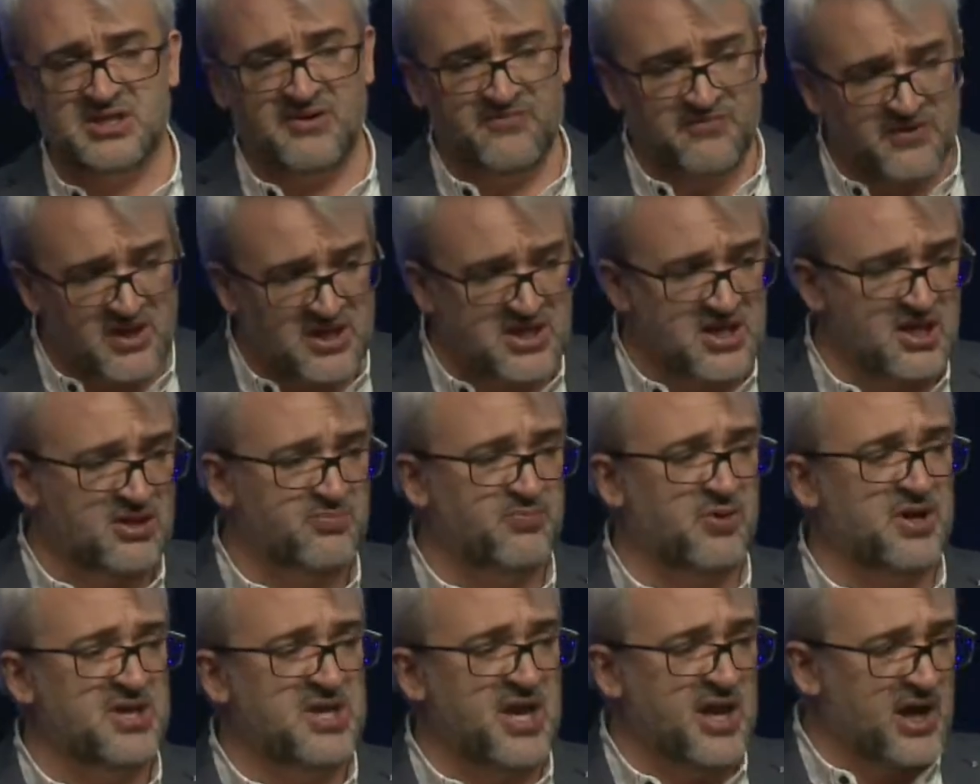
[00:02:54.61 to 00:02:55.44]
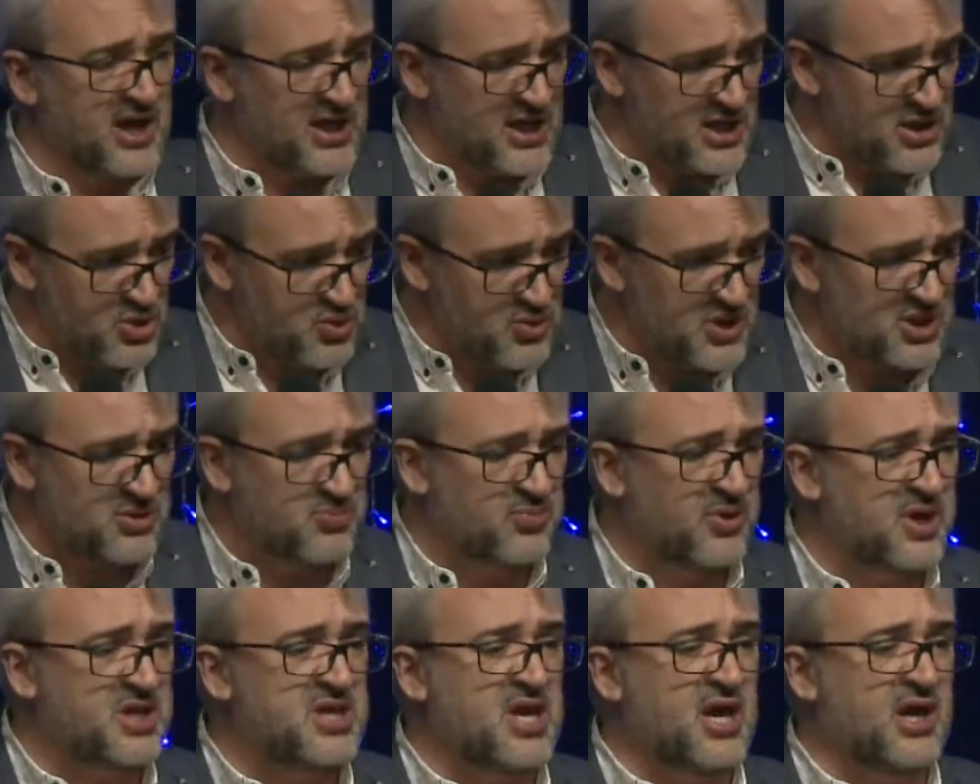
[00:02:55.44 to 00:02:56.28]
les veillées de prière, les nuits de
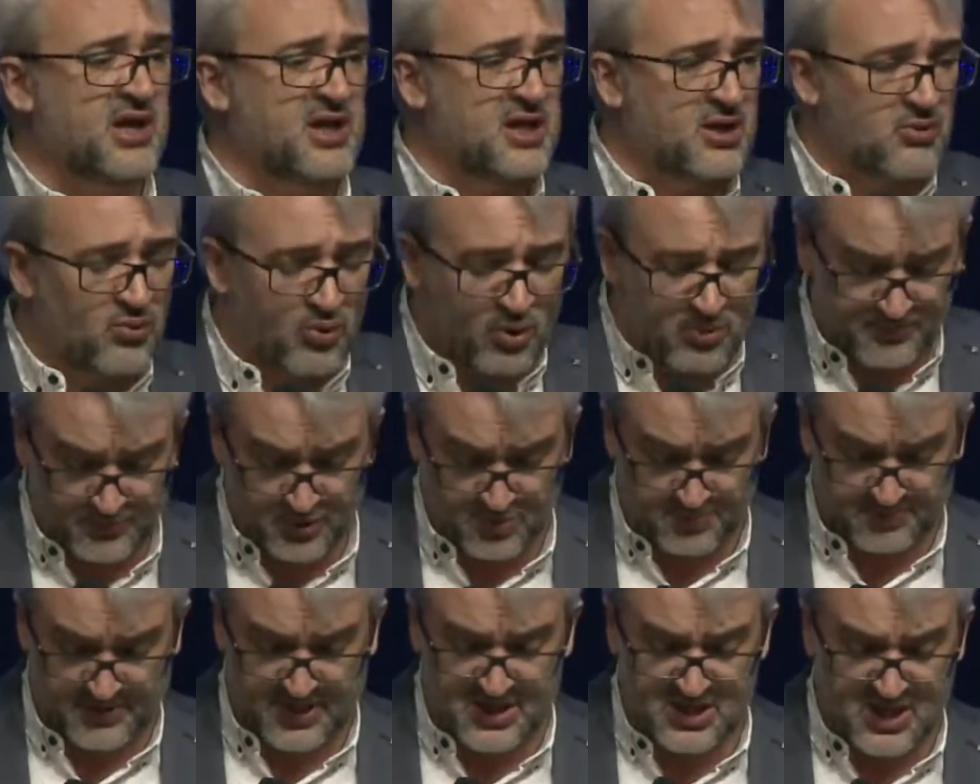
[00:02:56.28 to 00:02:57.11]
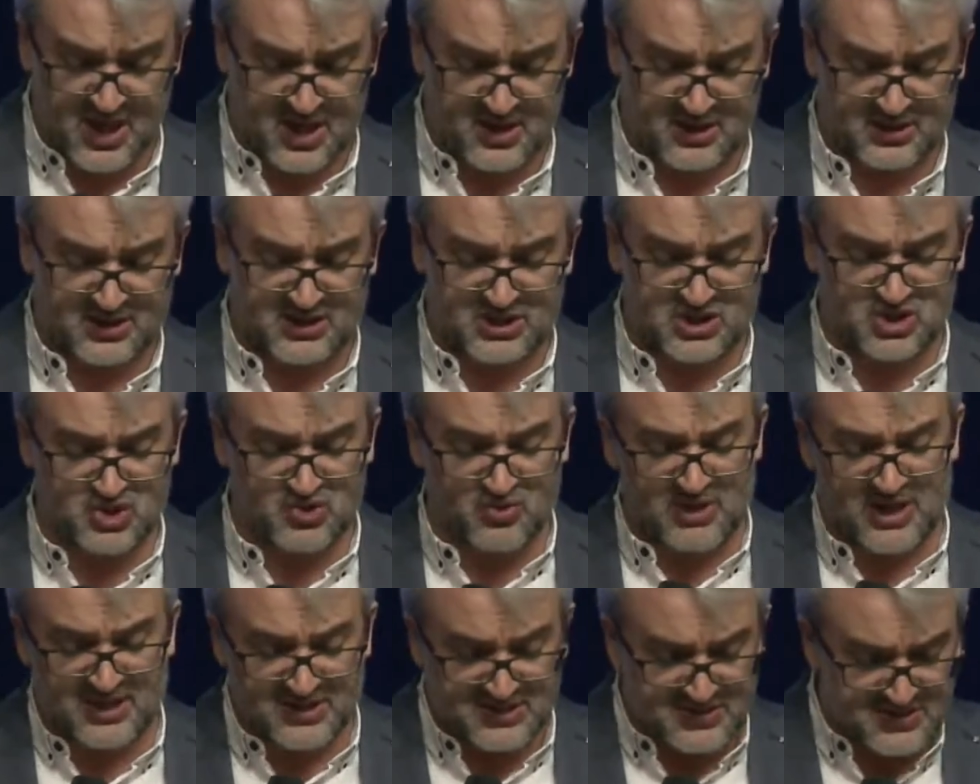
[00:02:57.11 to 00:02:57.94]
prière, les groupes de prière qui sont
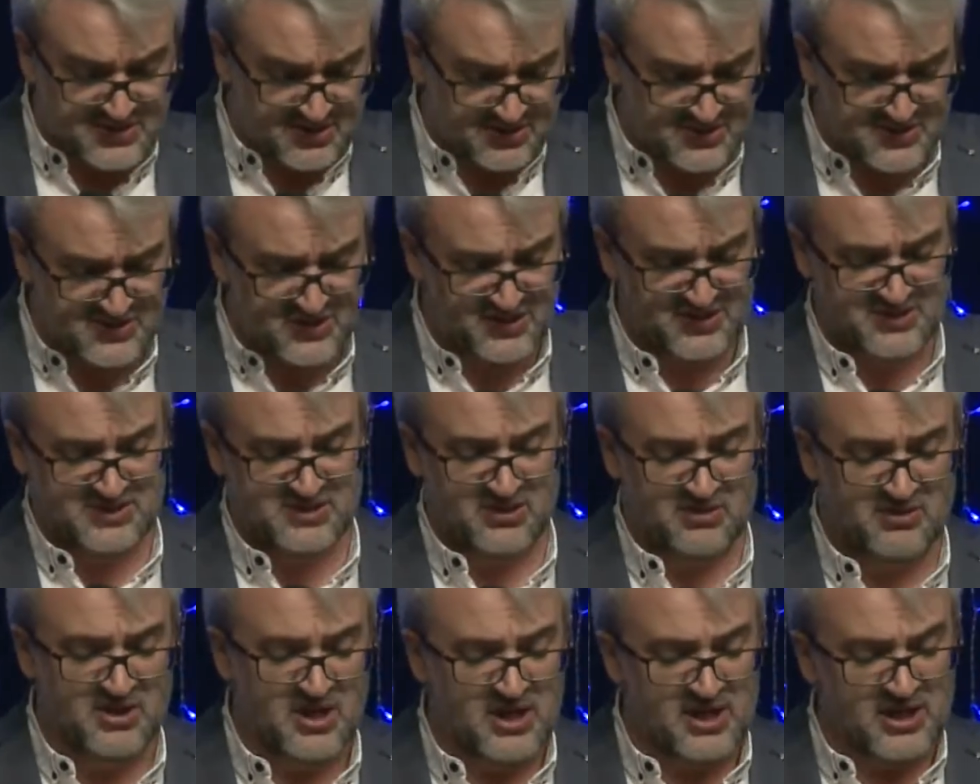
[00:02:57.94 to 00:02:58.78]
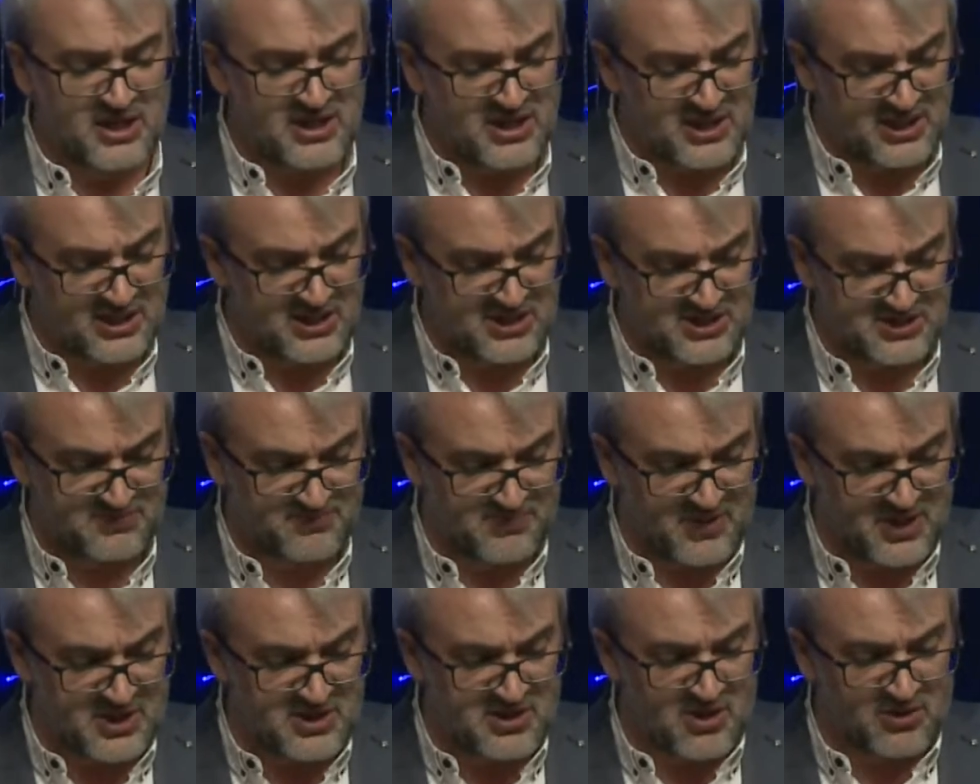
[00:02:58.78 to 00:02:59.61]
là sans cesse dans l'Église,
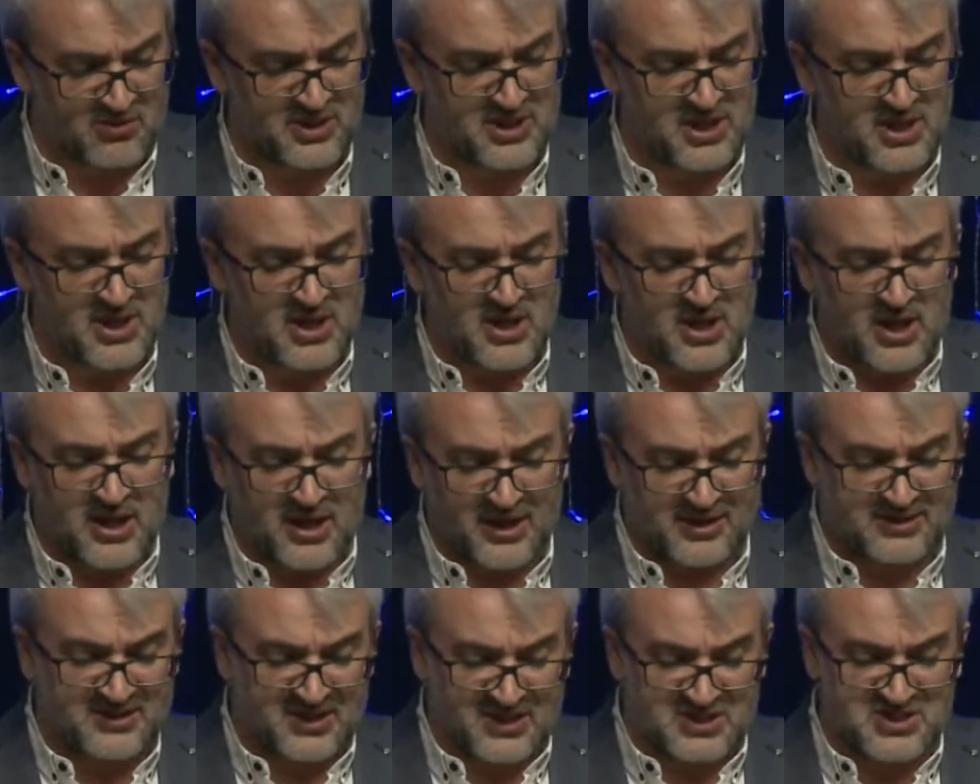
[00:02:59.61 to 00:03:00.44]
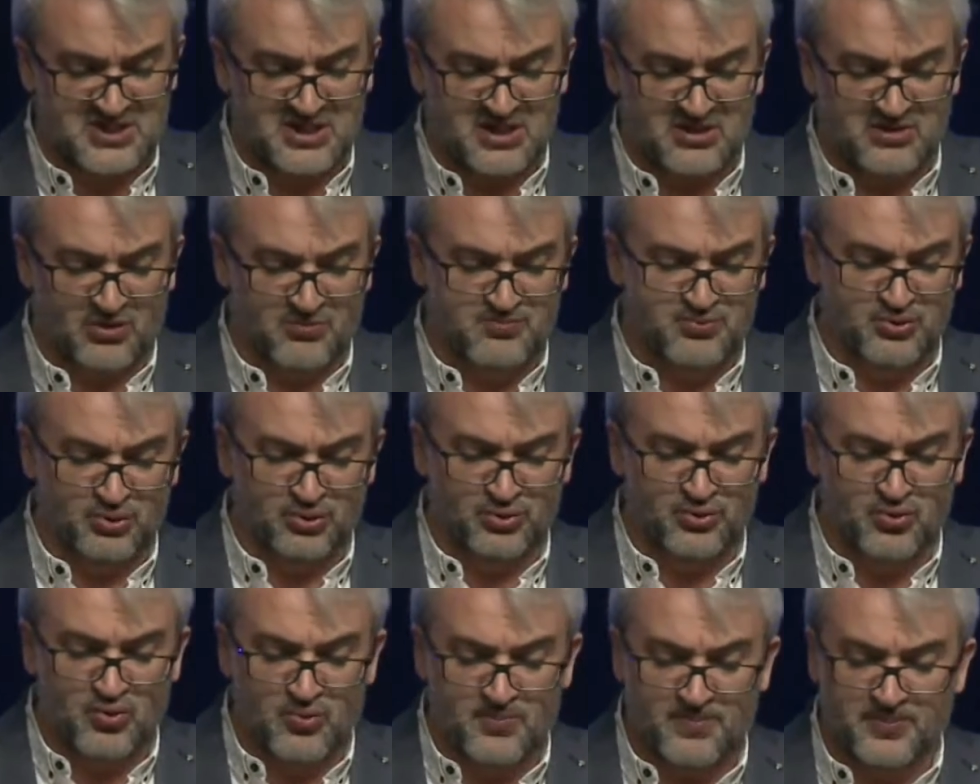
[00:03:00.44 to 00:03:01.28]
priant et intercédant pour
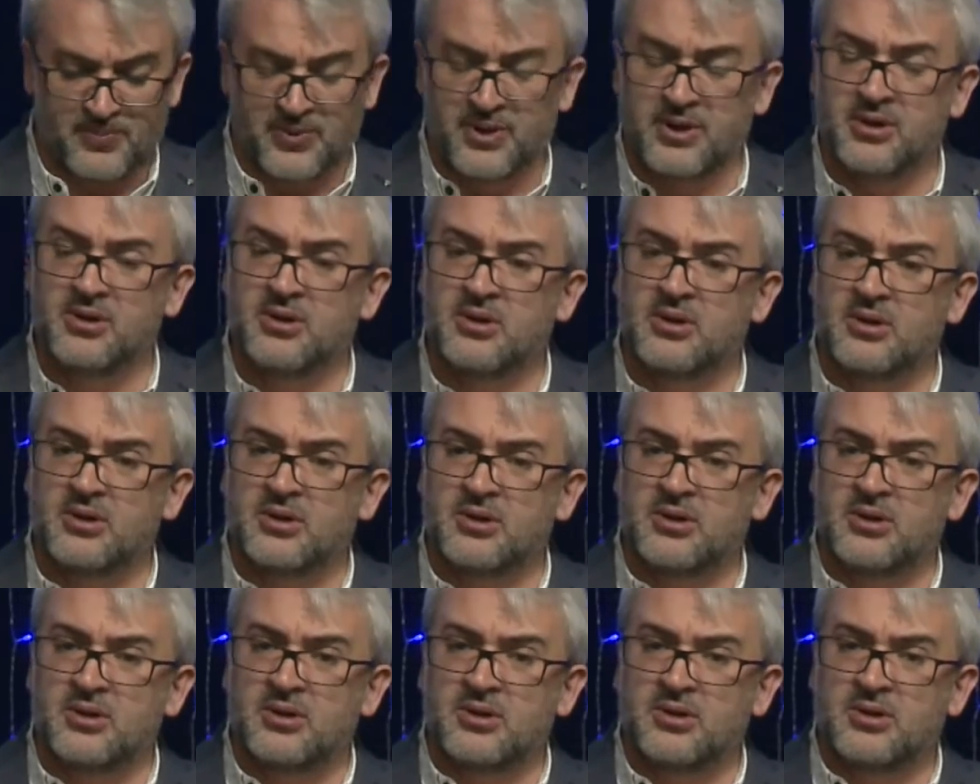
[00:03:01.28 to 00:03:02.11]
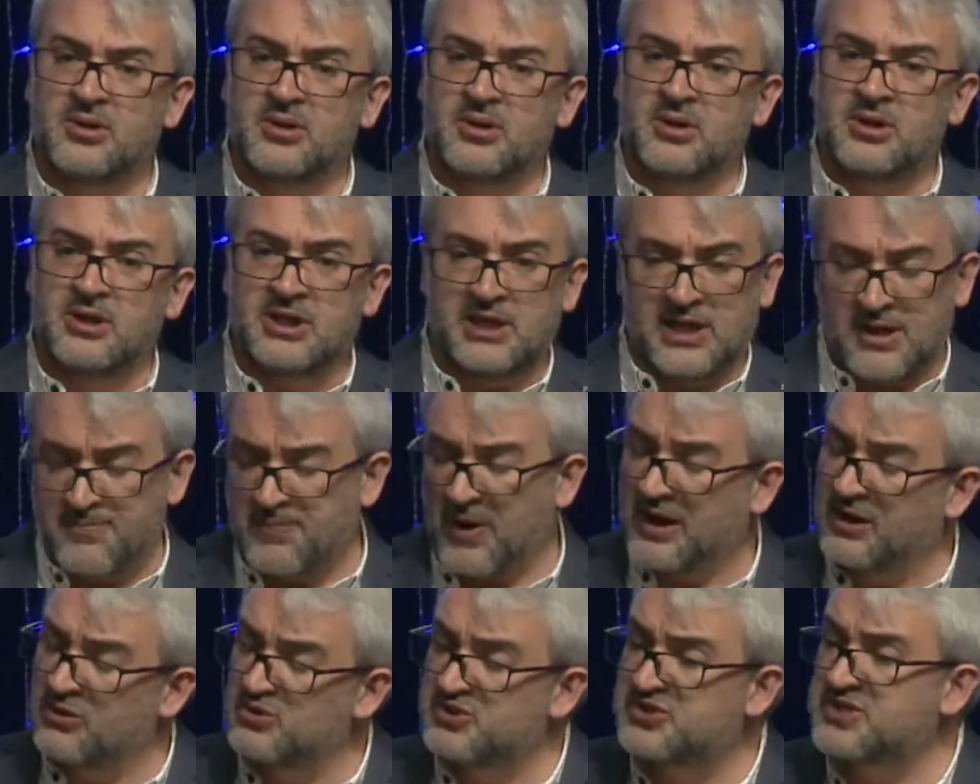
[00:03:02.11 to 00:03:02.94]
nous. Il est
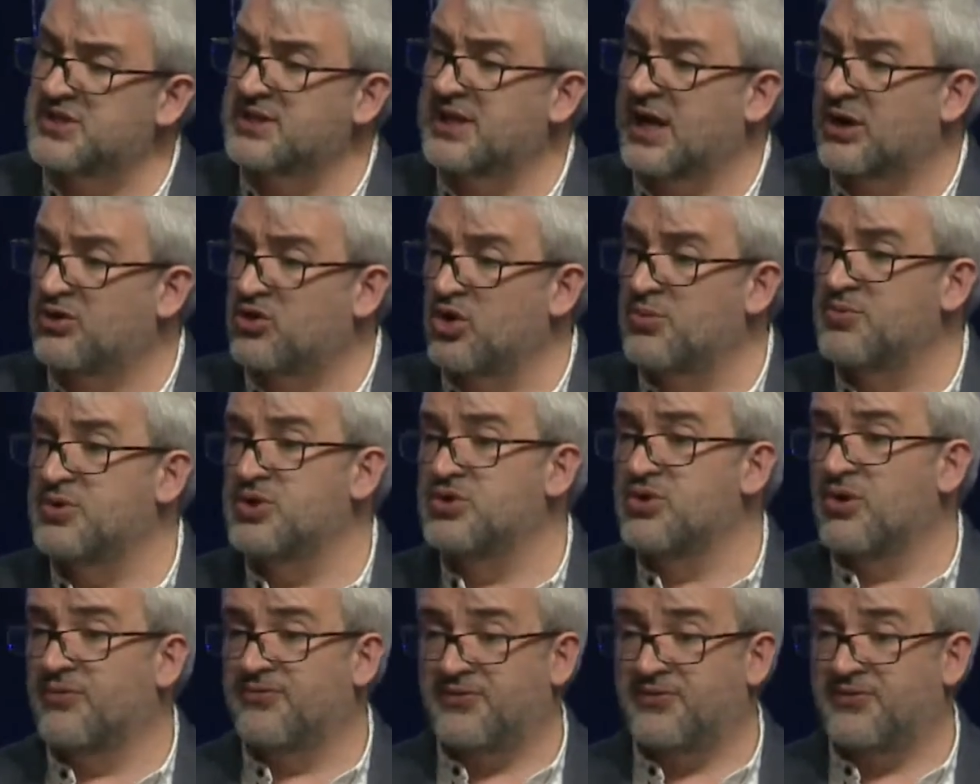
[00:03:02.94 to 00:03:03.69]
parlé aussi de la communion